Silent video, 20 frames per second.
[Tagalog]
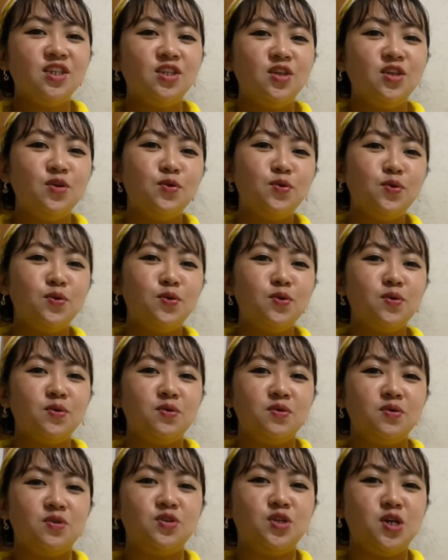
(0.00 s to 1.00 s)

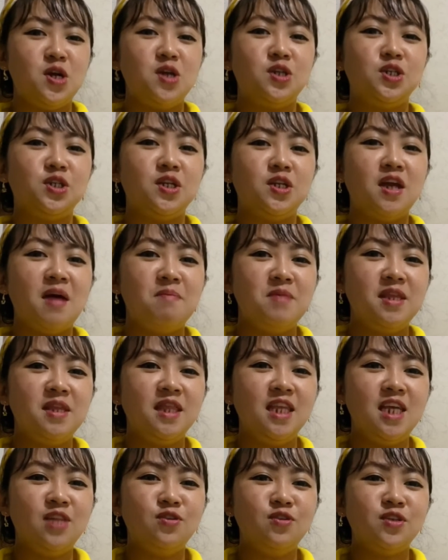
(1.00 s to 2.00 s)
yung church namin
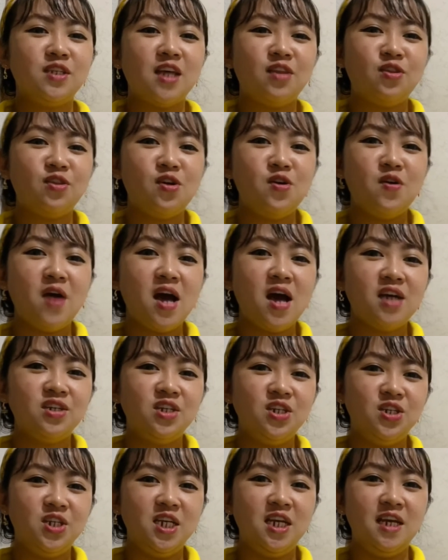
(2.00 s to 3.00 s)
dito sa
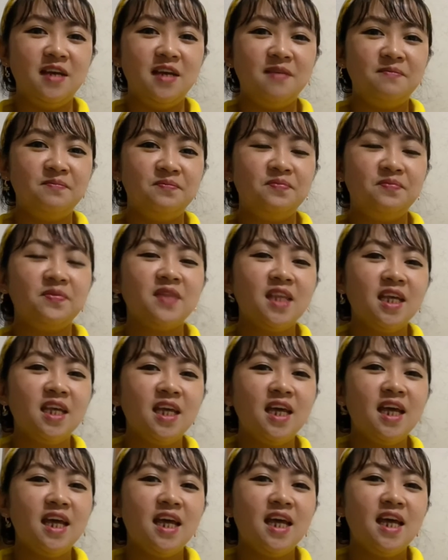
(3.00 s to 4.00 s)
Toyohashi-shi.
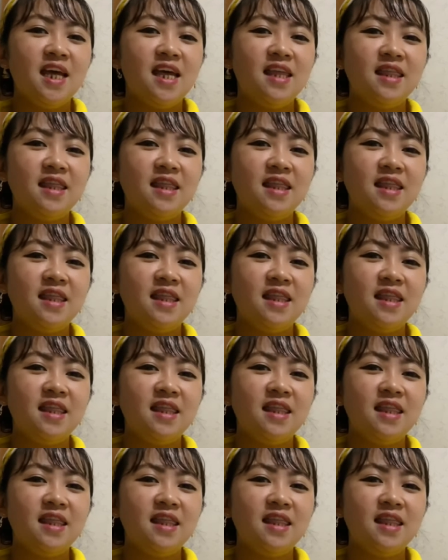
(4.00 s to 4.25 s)
And